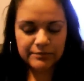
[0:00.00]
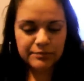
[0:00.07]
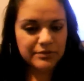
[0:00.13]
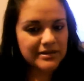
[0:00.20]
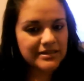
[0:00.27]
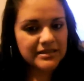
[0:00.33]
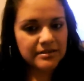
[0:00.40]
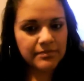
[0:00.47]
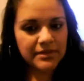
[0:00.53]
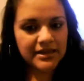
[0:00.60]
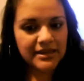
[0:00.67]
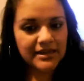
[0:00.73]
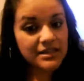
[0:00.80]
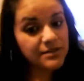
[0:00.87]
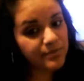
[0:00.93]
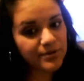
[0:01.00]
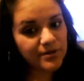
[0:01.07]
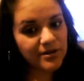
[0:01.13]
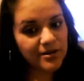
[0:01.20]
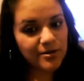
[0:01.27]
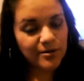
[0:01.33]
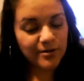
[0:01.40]
pues amiga, espero
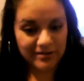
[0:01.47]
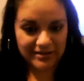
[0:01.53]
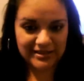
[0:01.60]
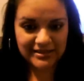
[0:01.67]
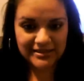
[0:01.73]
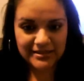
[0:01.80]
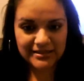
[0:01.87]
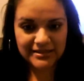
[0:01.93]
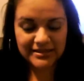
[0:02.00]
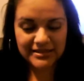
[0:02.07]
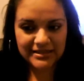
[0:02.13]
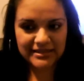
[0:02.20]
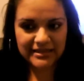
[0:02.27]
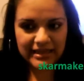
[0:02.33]
que lo contestes y